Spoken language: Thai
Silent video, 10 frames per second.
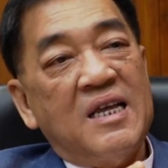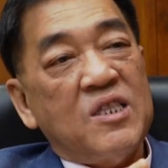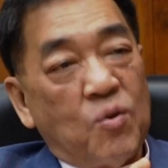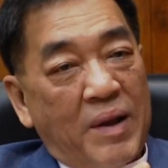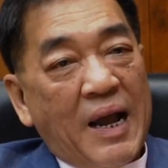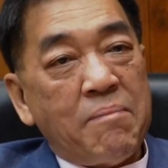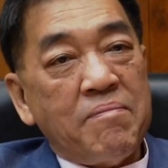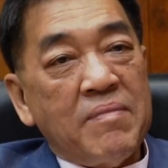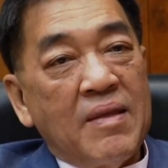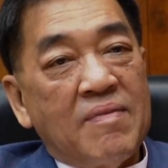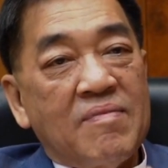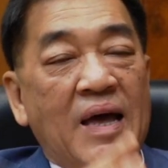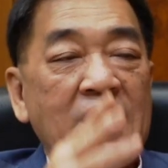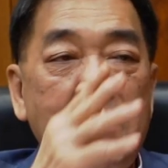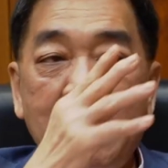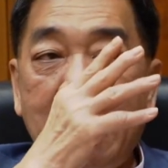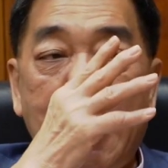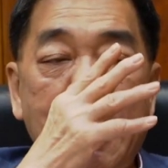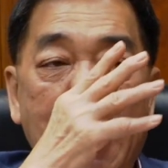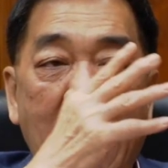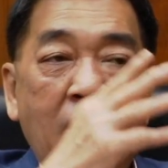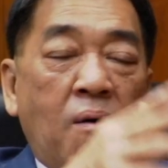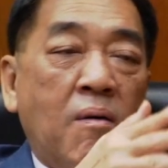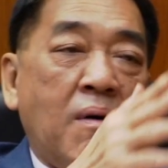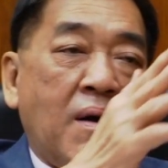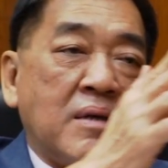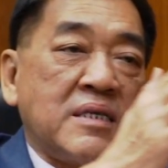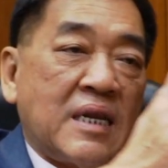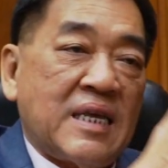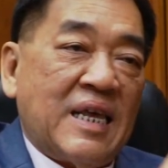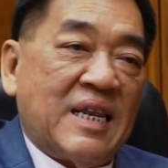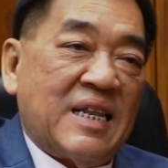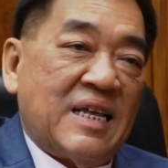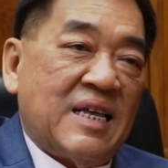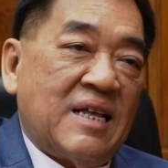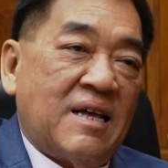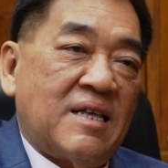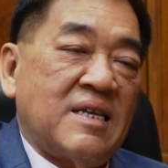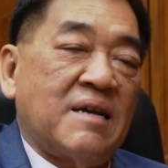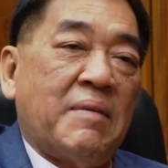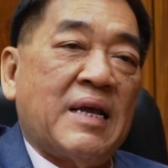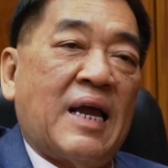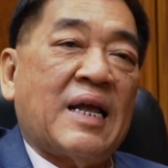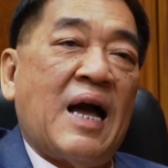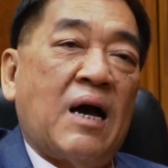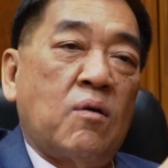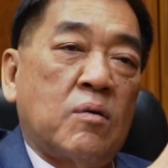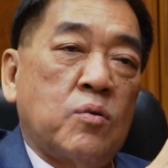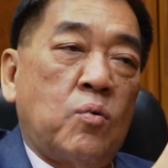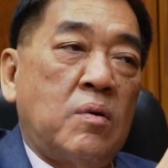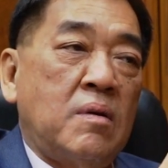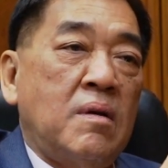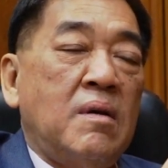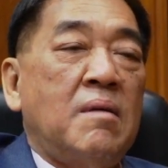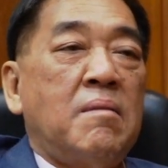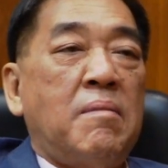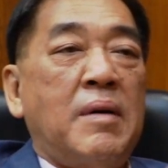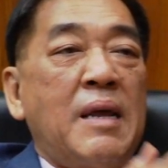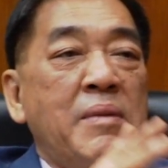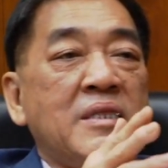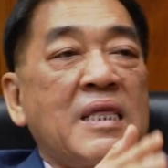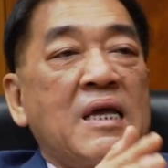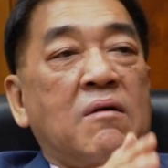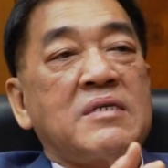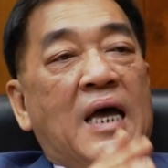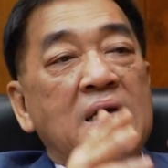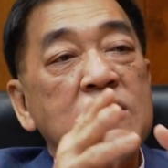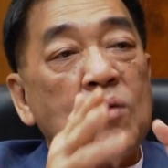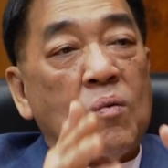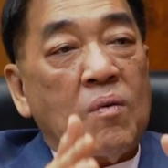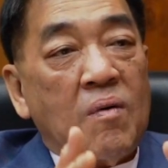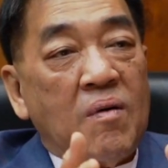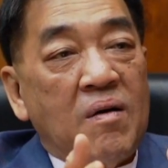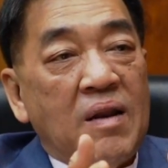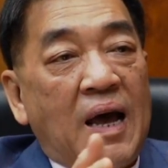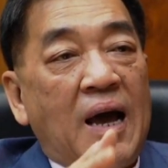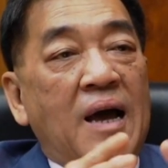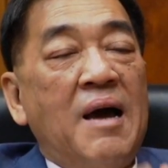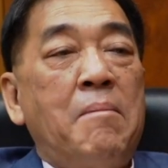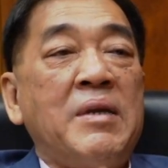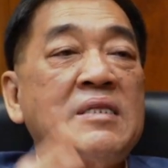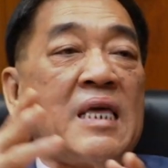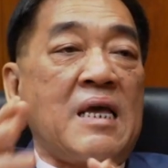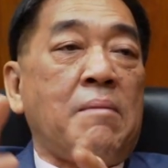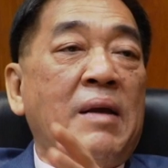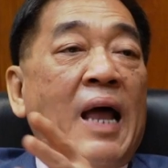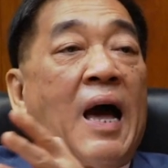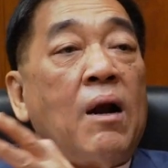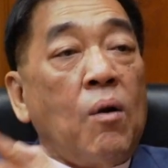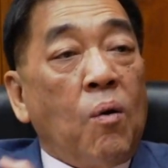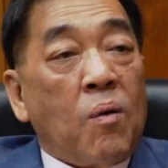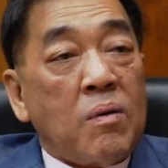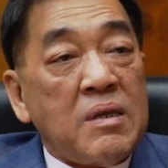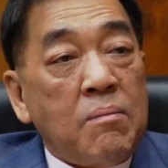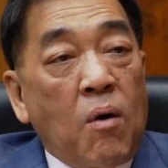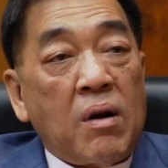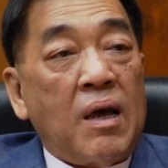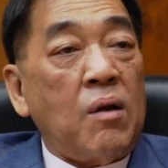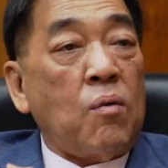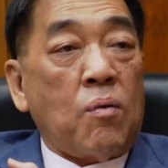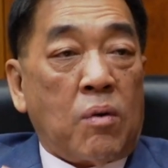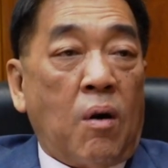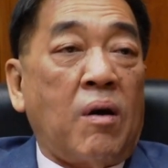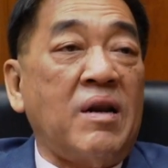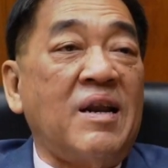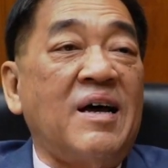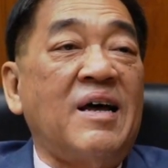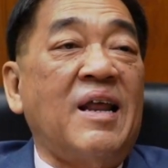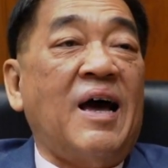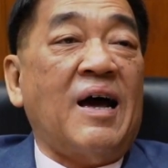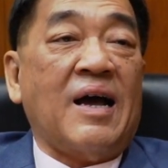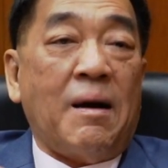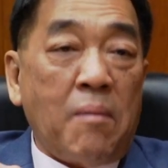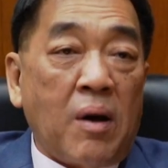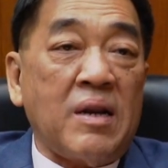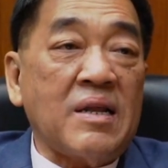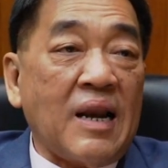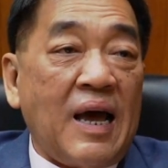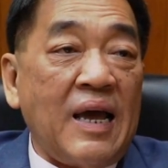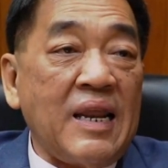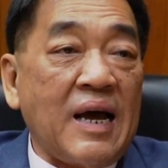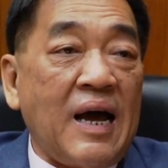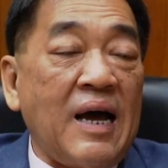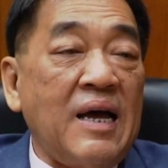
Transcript: ถูกไหมครับ ได้ทั้มิตินะฮะของเศรษฐกิจ ซึ่งเป็นการค้ากับลงทุนมันได้มิติของสาธารณสุขนะฮะมิติปัญหาโลกที่ผมบอกละโลกร้อนนะฮะคาร์บอนทั้งหลายนะฮะ